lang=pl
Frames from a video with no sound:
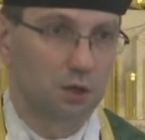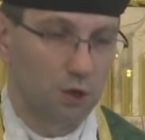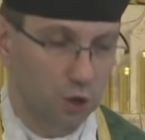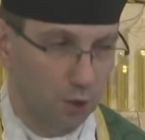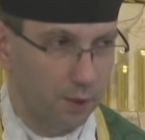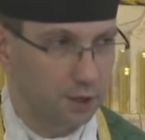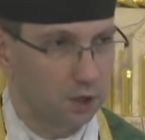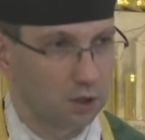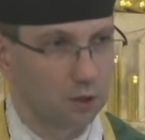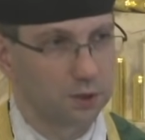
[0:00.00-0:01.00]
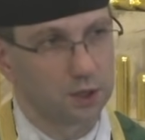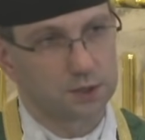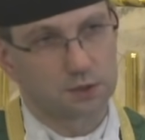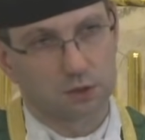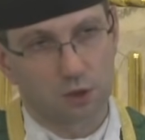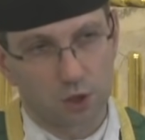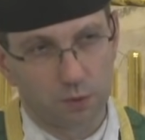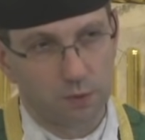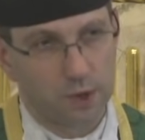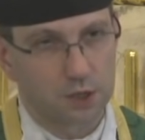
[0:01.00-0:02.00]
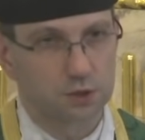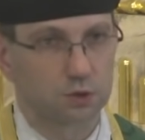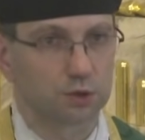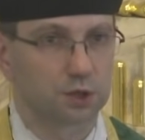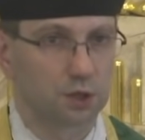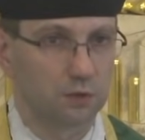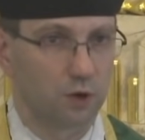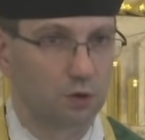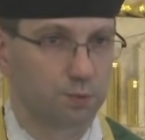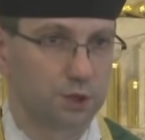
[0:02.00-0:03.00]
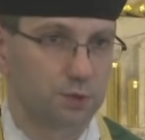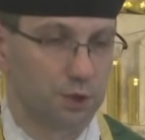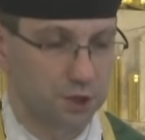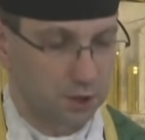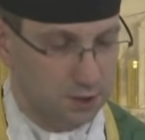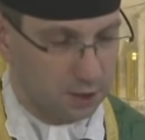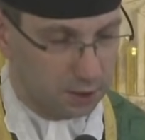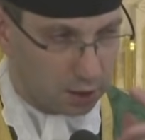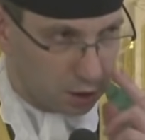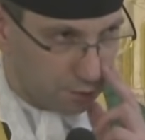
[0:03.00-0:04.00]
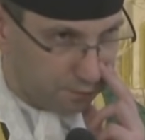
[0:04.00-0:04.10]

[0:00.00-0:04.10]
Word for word: Choroba jego jest chorobą bardzo dotkliwą, być może nie zadaje